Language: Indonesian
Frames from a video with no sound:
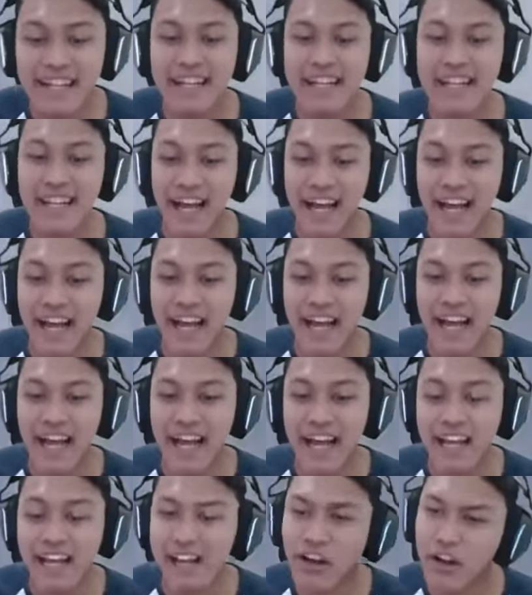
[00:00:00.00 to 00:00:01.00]

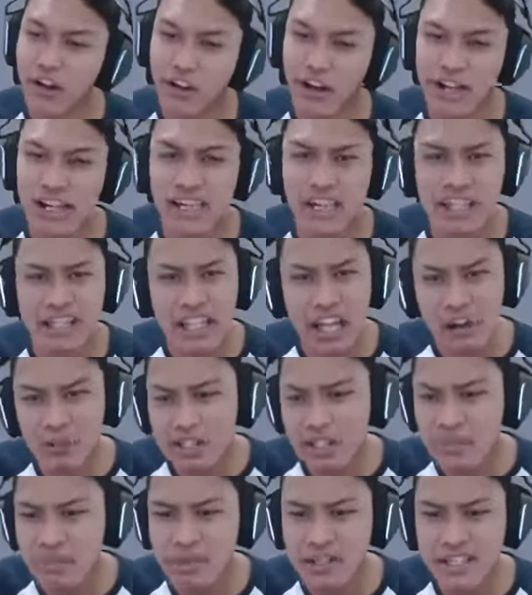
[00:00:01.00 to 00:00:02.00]
Dan kalau kalian nggak tahu
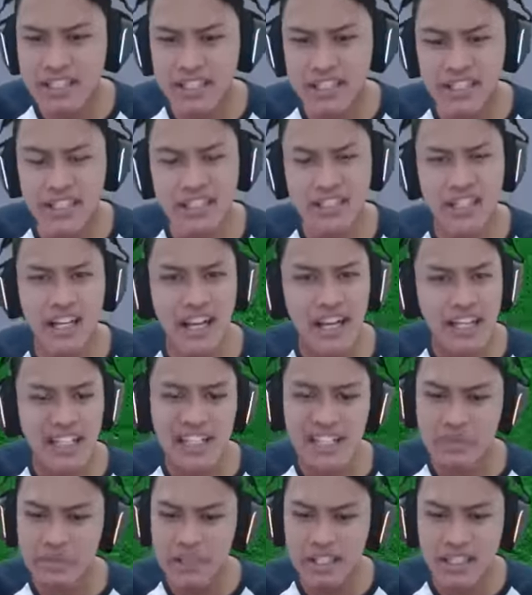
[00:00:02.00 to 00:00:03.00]
gimana caranya ngalahin
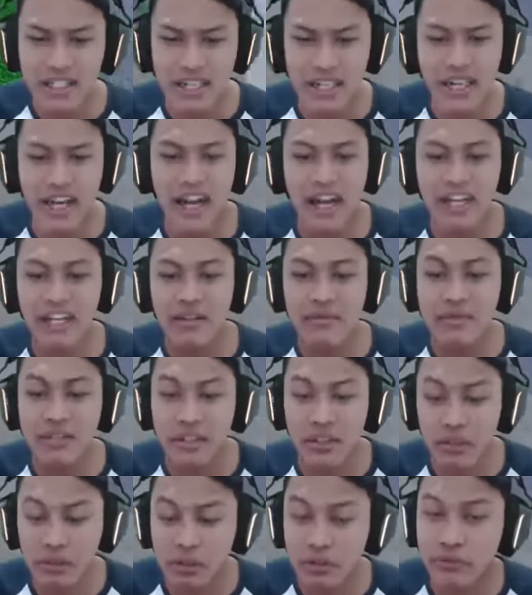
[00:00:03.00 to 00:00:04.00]
Rip Indra, kalian bisa
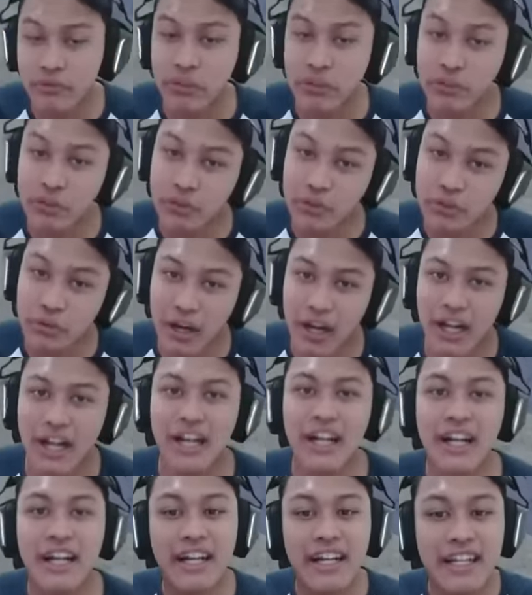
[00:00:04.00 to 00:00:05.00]
tonton video gua
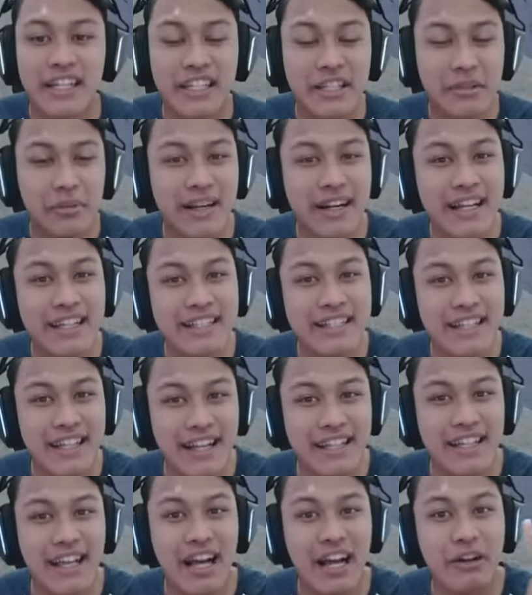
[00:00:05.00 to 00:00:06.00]
gimana
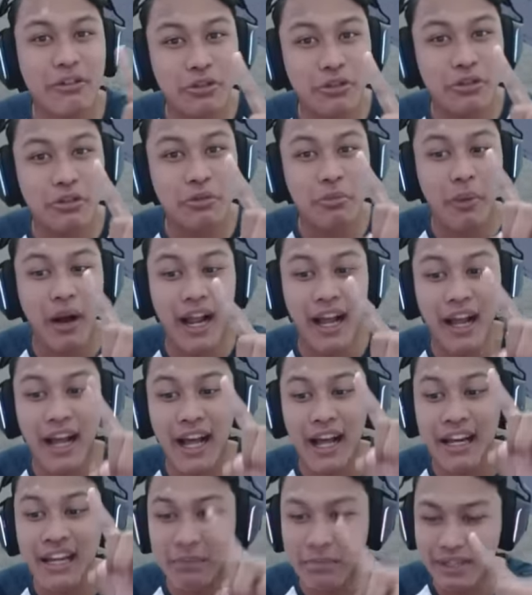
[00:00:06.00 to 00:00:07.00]
caranya untuk
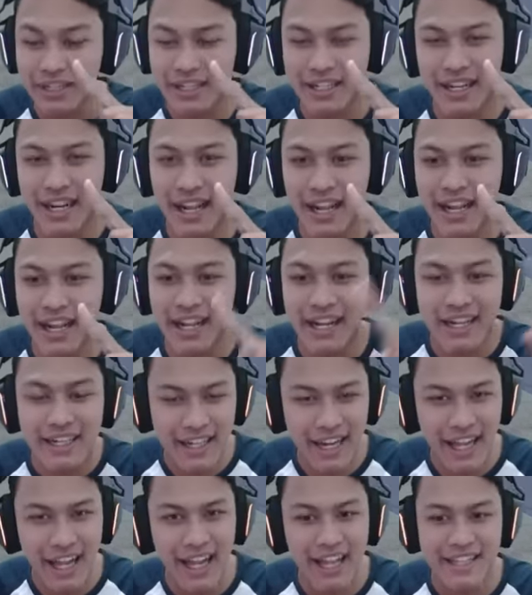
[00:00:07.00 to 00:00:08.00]
mengalahkan Rip Indra.
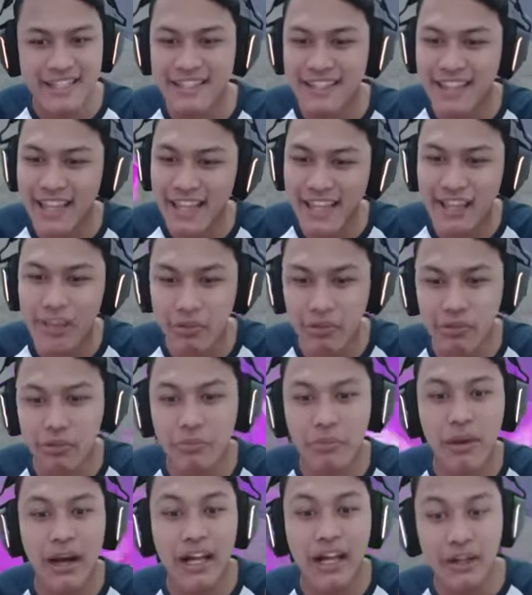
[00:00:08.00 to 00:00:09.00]
Nah, setelah itu
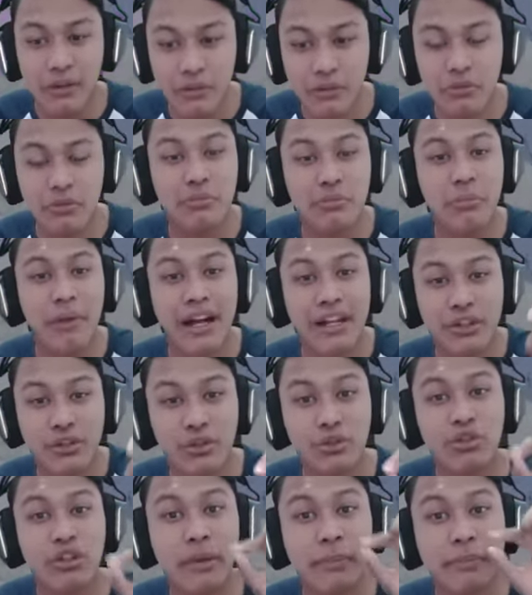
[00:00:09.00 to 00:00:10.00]
baru
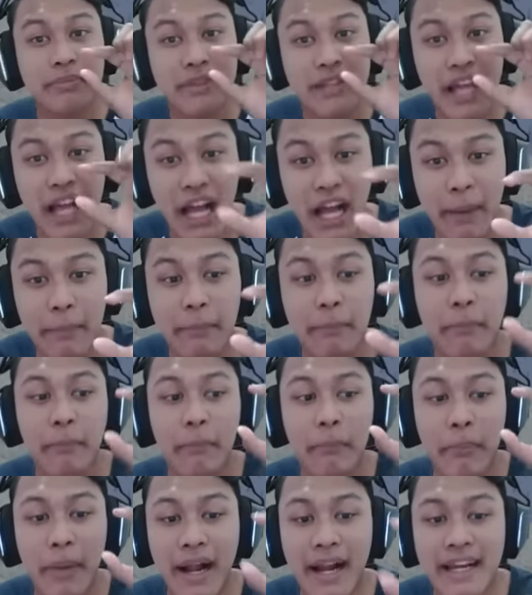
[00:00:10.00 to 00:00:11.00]
masuk ke tahap
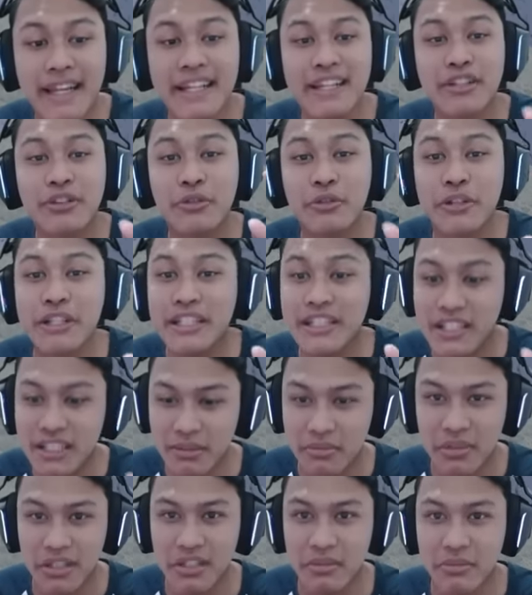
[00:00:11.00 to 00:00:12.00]
paling sulit ya
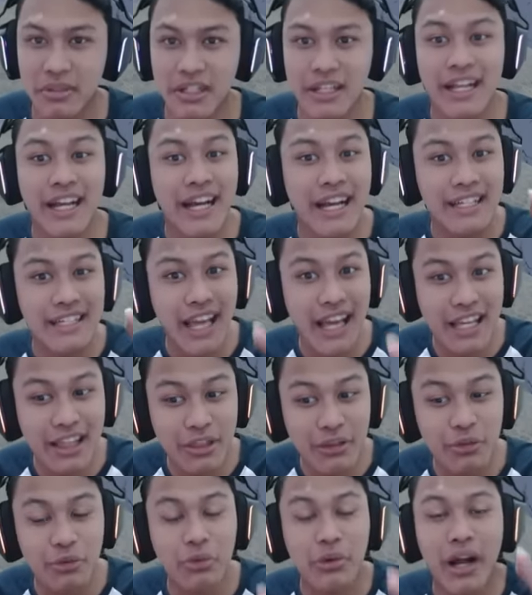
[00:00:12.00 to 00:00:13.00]
teman-teman,
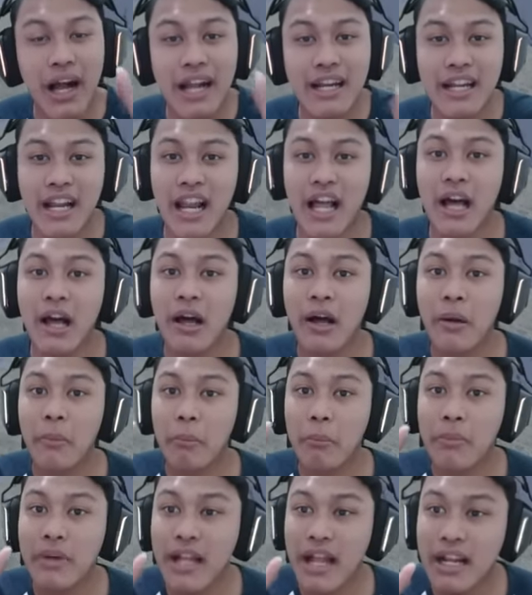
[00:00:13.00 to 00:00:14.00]
yaitu adalah
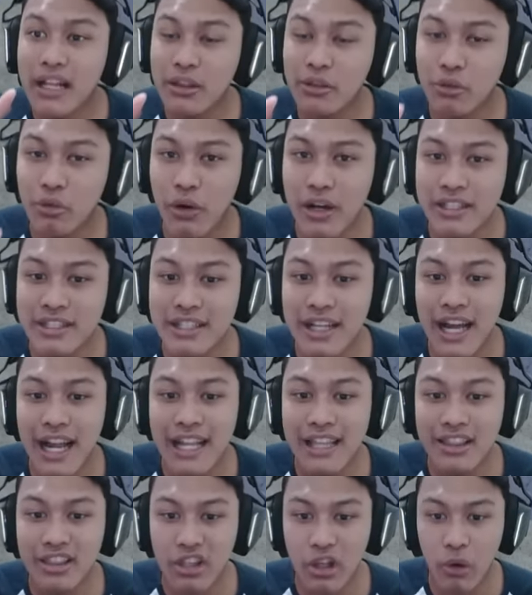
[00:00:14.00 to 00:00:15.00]
menarik tuas
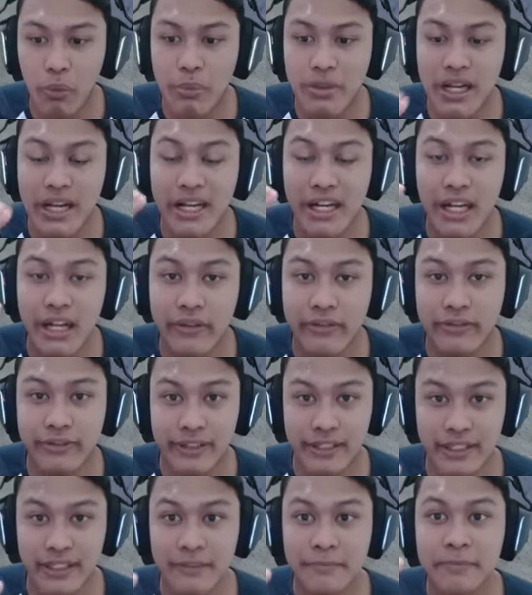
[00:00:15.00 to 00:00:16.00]
atau menarik
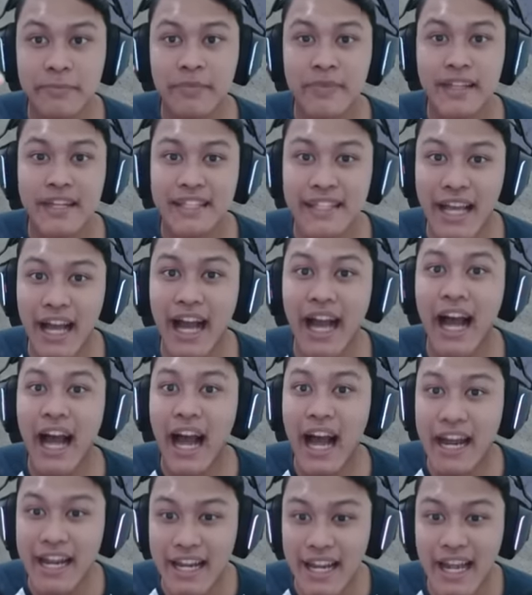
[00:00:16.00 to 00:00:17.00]
lever yang
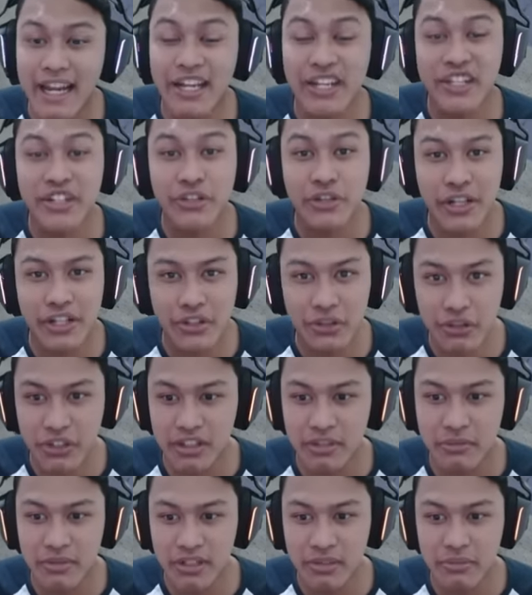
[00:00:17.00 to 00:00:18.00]
ada di grade
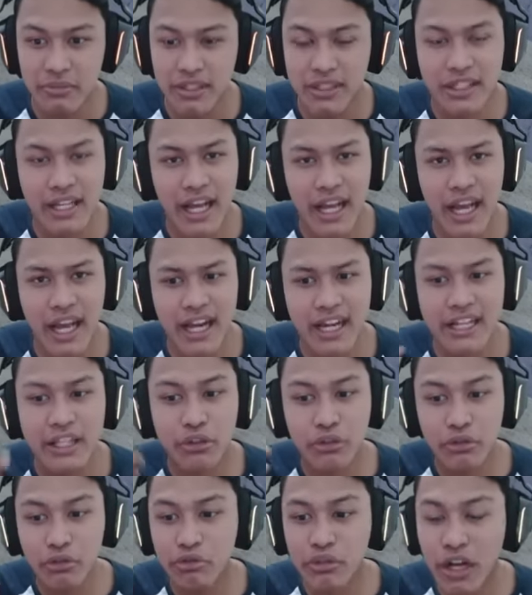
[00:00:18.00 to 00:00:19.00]
3 teman-teman. Dan
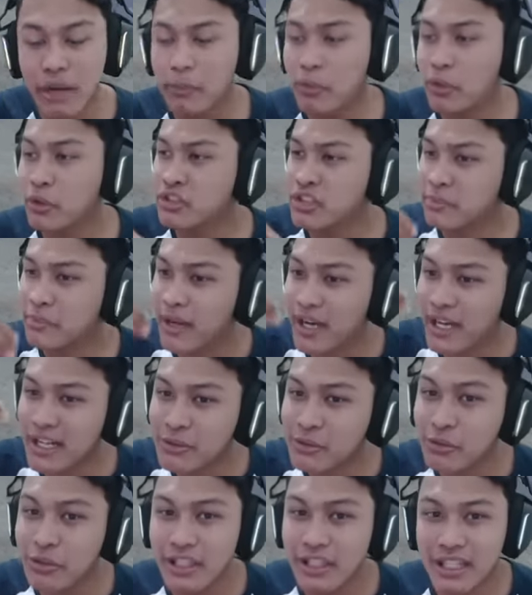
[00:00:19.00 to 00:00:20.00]
itu juga prosesnya paling
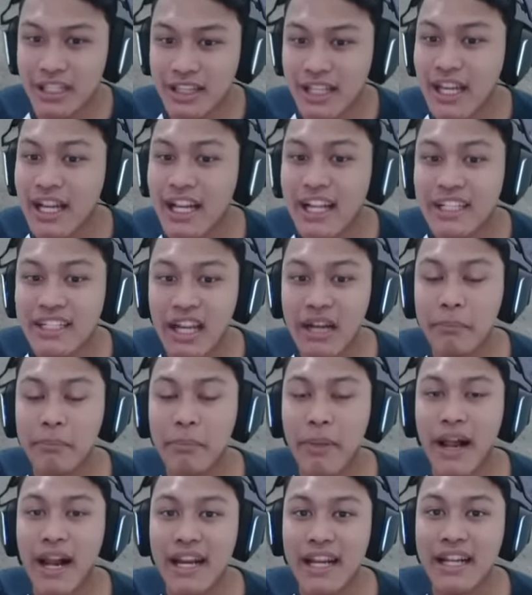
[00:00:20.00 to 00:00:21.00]
sulit dan
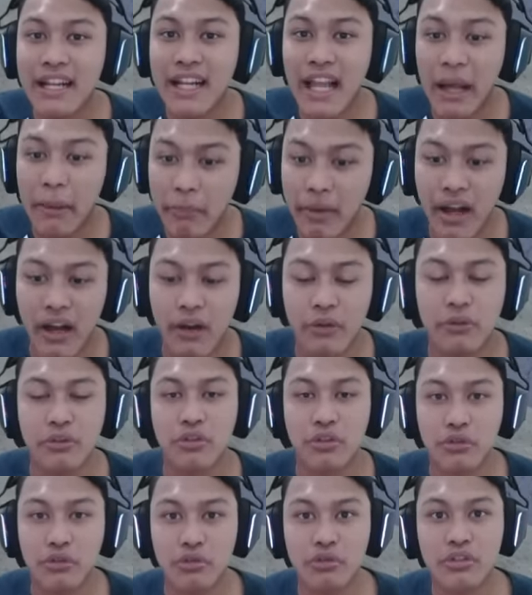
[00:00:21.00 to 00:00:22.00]
paling lama
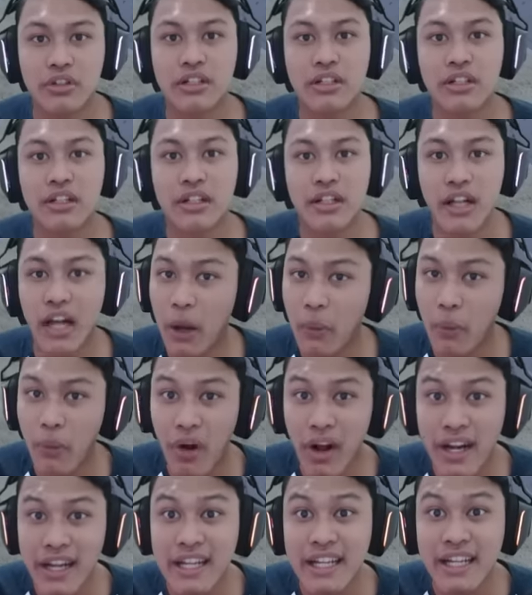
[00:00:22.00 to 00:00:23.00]
untuk
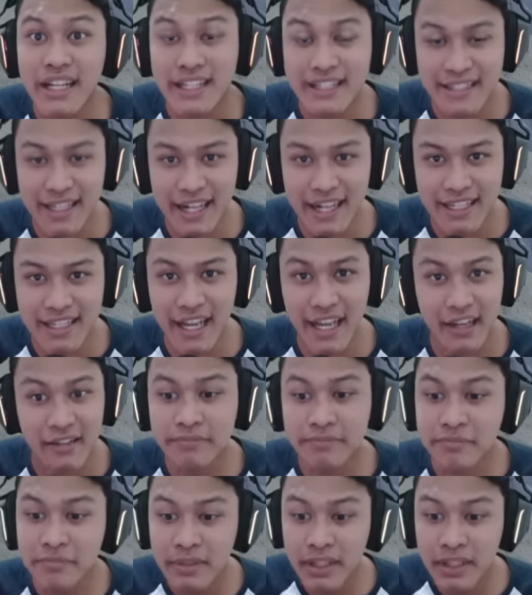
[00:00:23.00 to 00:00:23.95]
ngeawakening keras kalian.